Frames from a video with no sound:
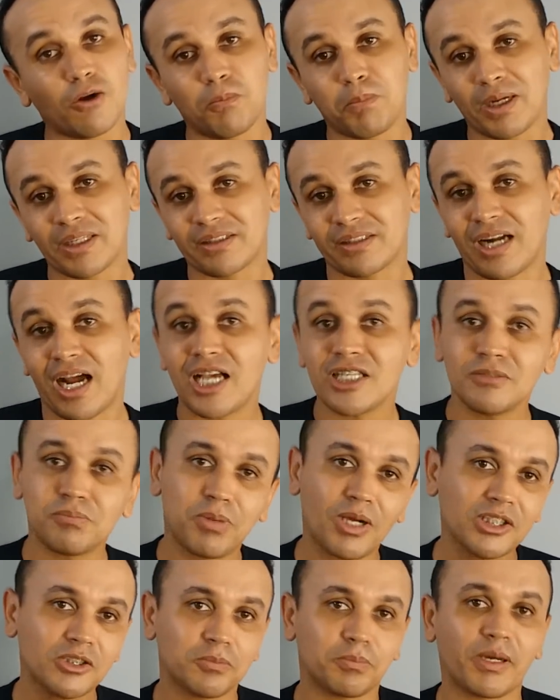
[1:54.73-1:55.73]
para trás e
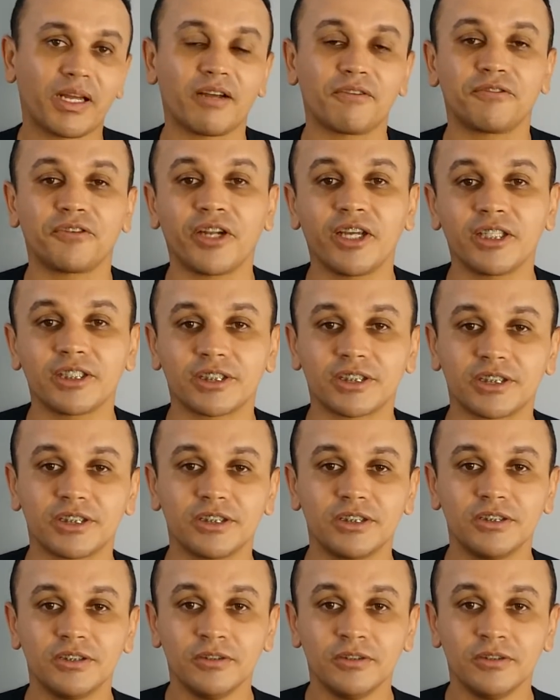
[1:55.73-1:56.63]
passo para frente.